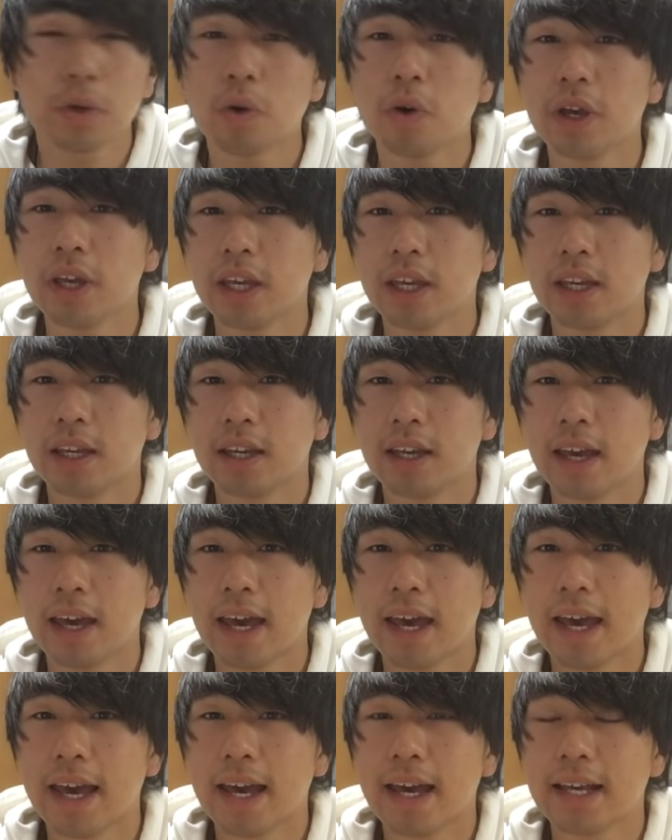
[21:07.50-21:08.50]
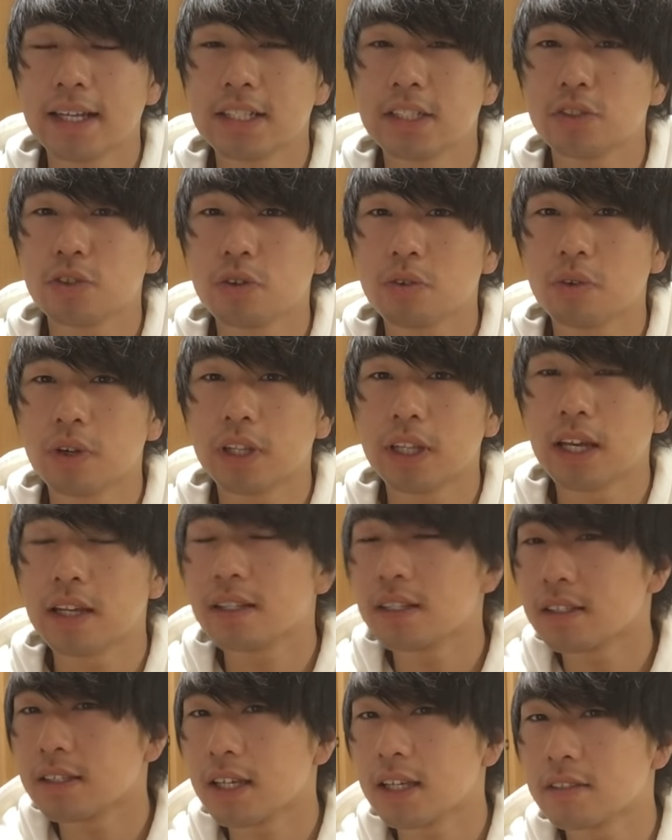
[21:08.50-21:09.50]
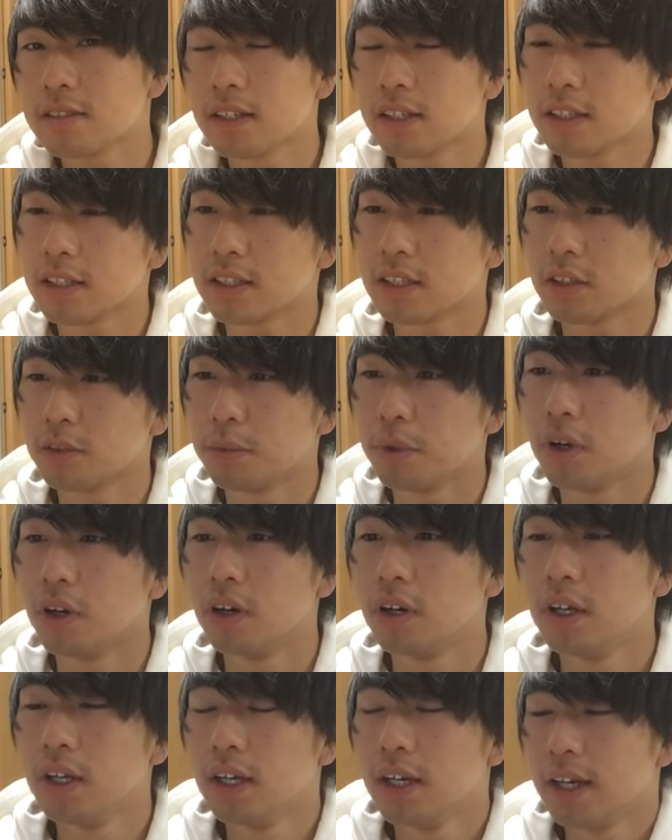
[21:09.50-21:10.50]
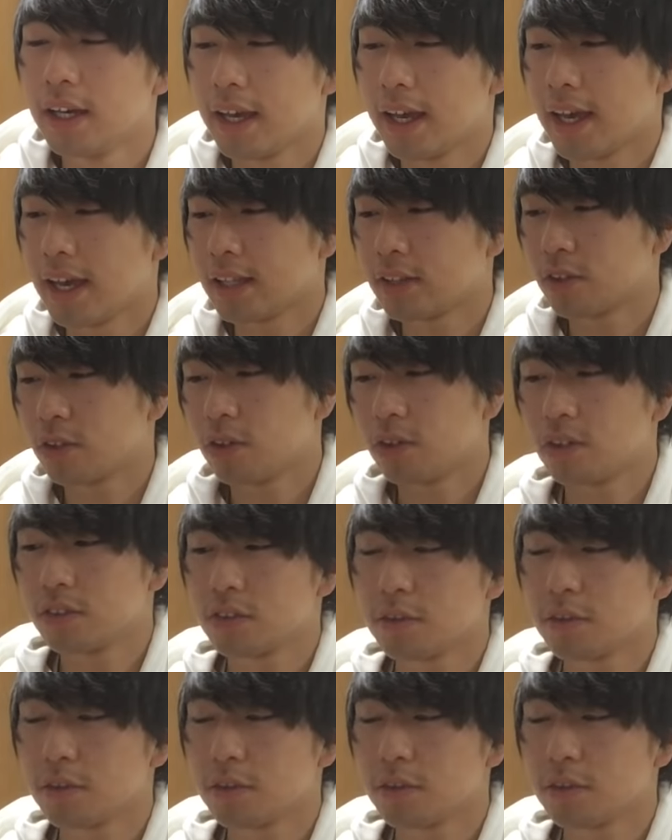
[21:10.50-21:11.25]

行為、えー、すごくこれ大切なやつなんですけどもえっ、ー、と